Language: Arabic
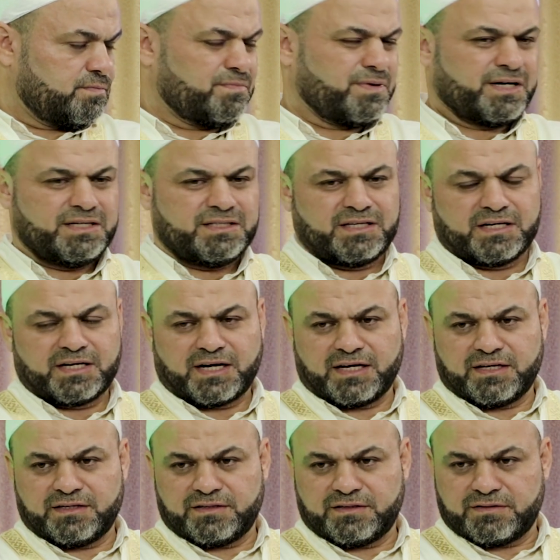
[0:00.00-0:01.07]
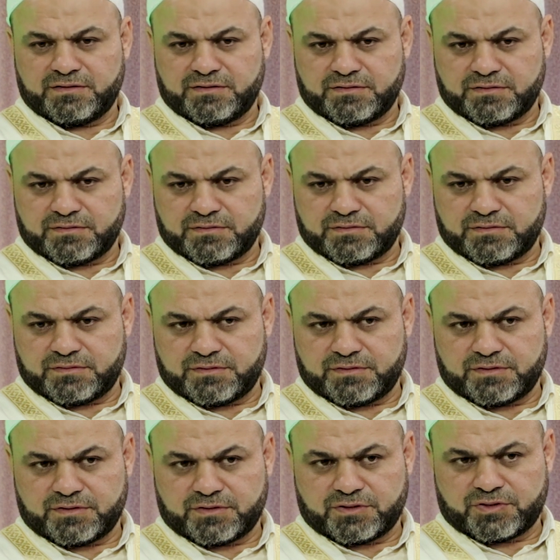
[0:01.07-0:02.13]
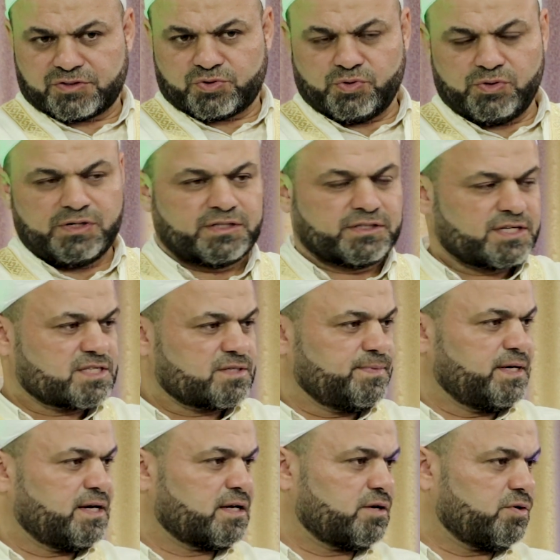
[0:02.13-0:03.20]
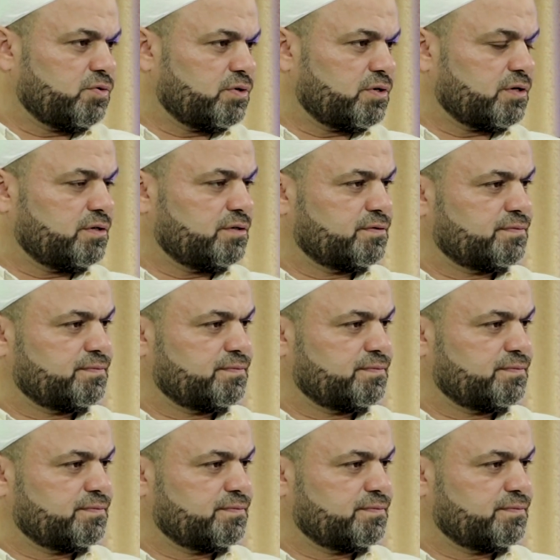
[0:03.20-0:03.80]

بعيدا عن كل التسميات الأخرى